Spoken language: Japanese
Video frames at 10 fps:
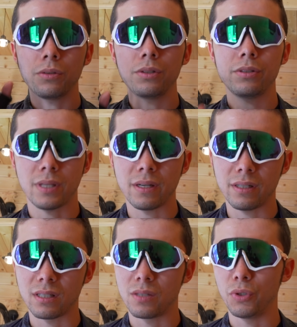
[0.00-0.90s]
こういう
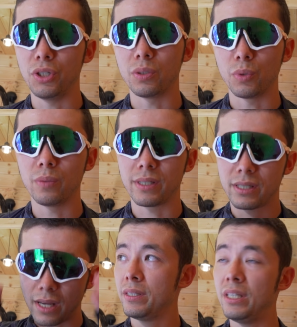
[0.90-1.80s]
サングラスもいいと思いま
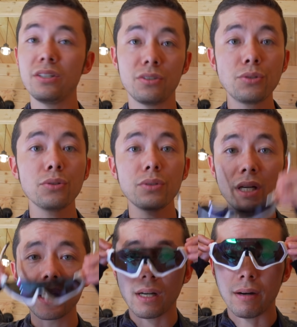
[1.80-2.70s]
す。日中
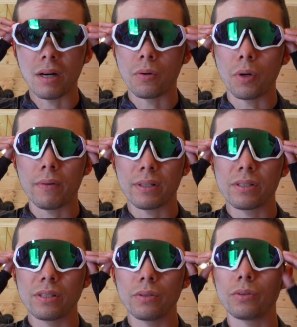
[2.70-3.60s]
なんかはこれは
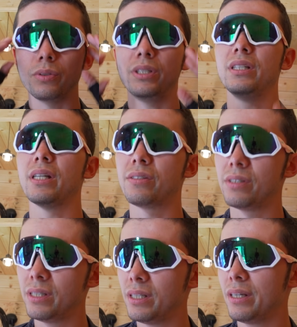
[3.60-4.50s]
すごくいいです
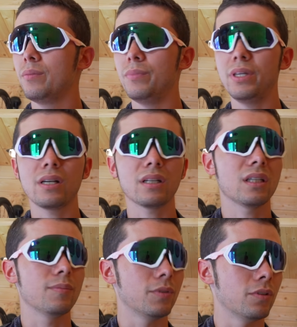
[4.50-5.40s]
し、見え
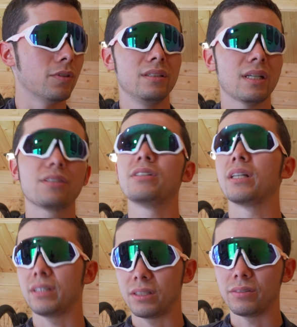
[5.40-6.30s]
方も
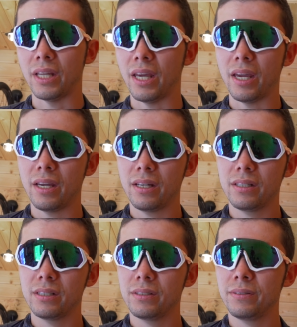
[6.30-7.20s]
ナチュラルなので、
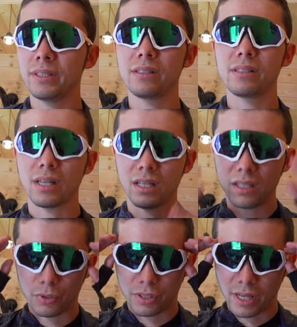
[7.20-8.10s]
普段使いで
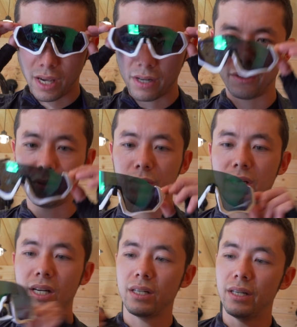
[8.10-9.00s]
も使えるよう
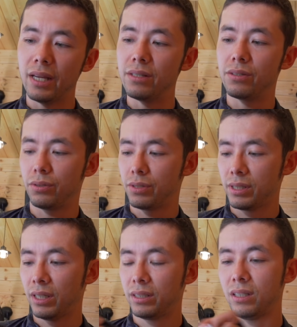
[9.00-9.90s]
なレンズを
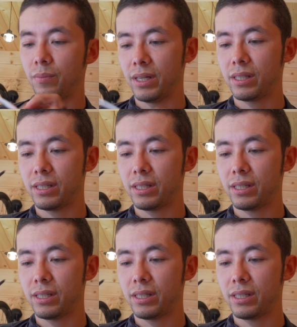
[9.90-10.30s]
使ってま